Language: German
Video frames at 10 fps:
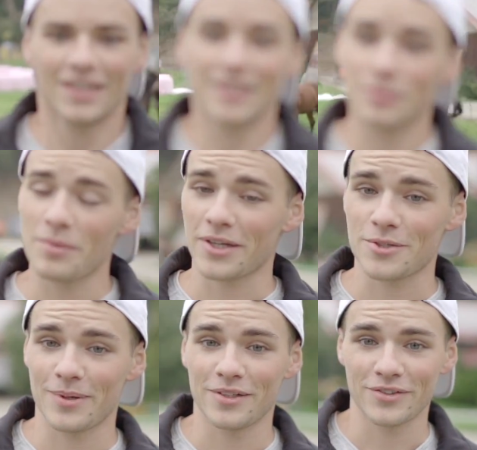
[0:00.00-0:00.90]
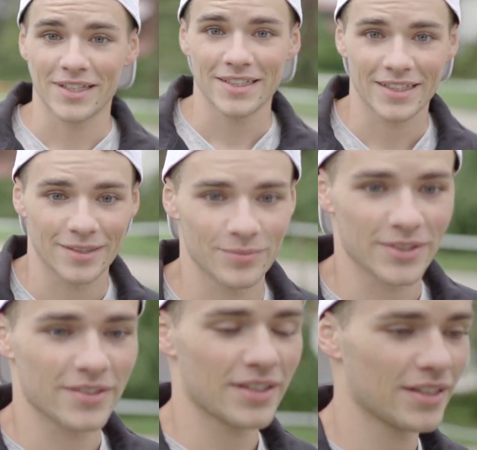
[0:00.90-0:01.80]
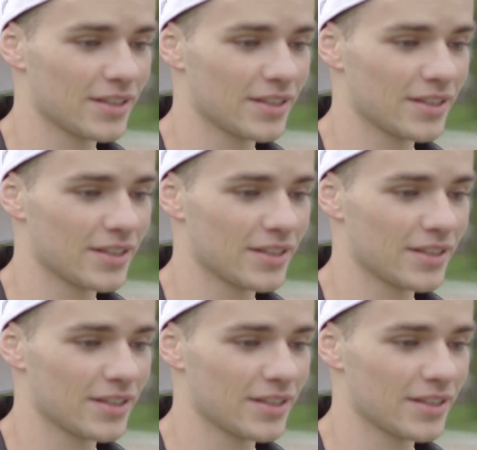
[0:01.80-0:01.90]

Ich bin mal gespannt aufs Endergebnis.